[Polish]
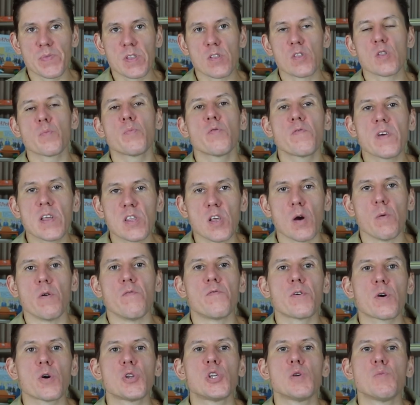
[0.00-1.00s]
No bo wiadomo,
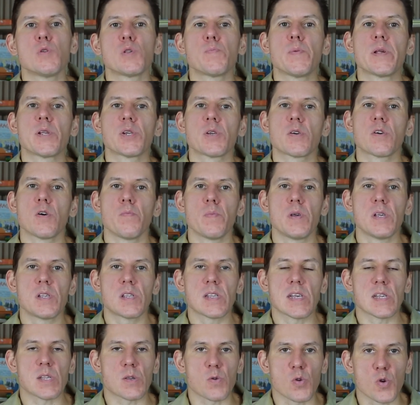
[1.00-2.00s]
wychodzimy z pierwszego
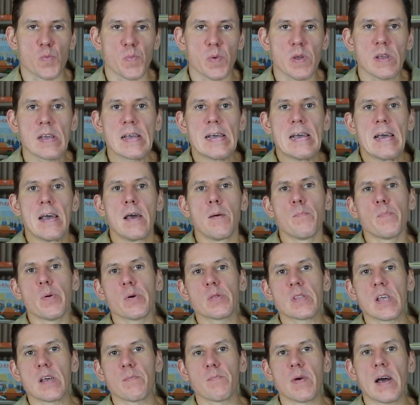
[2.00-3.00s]
miejsca z grupy,
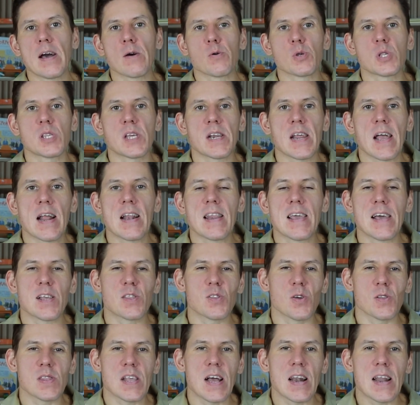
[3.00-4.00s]
potem Australia
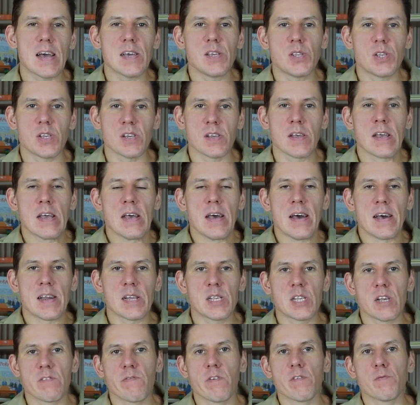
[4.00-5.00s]
to na lajcie
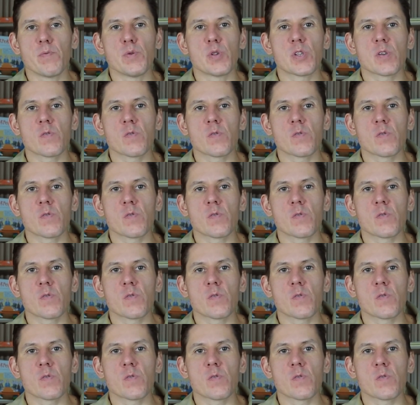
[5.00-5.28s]
rezerwowym